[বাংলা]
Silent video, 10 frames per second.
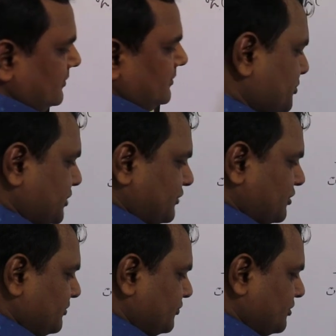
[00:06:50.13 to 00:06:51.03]
প্রথমত এ
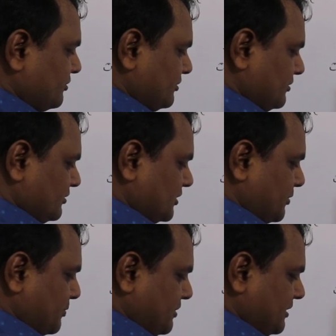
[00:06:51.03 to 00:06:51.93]
সংমিশ্রণ
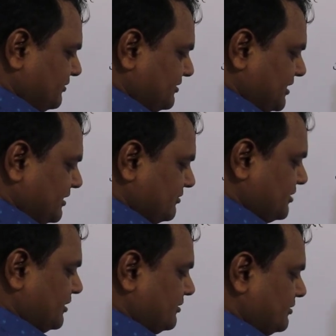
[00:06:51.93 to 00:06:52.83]
তারপরে বি সি
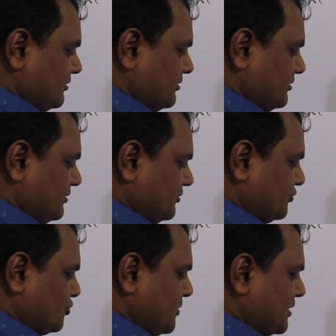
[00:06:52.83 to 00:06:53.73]
ডি
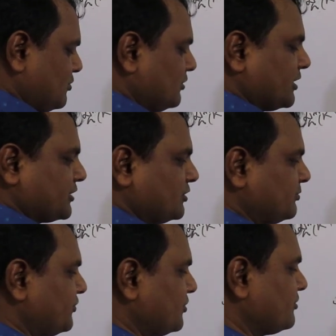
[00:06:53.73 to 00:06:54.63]
সোমার মূলধনের
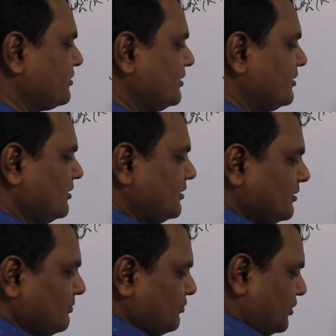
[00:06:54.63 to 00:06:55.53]
সংমিশ্রণ
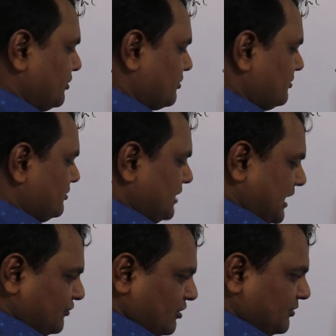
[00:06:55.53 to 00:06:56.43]
মনে করো
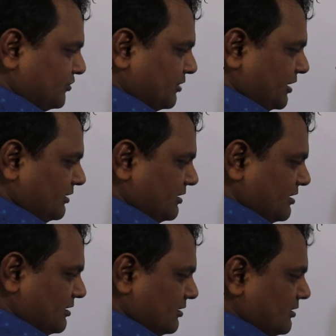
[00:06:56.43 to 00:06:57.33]
এ সংমিশ্রণে
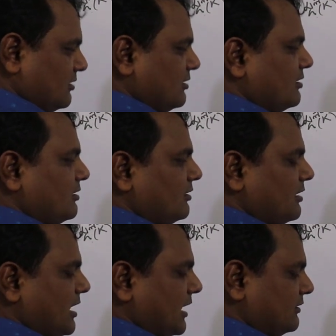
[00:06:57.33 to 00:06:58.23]

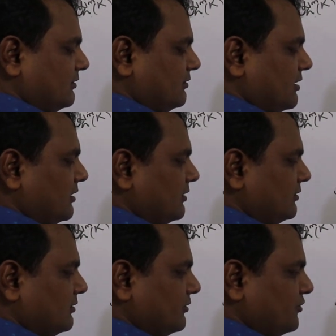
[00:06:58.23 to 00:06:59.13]
একটা
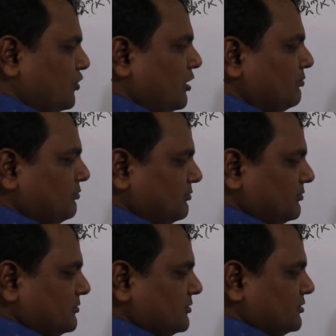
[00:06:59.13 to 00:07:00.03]
শ্রম
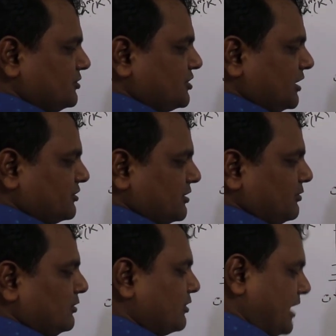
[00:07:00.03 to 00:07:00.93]
সাতটা
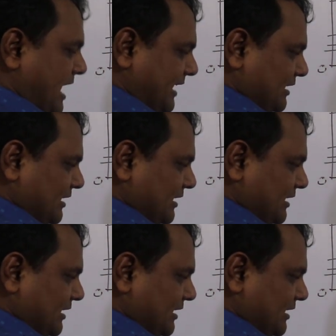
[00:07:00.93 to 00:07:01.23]
মূলধন এক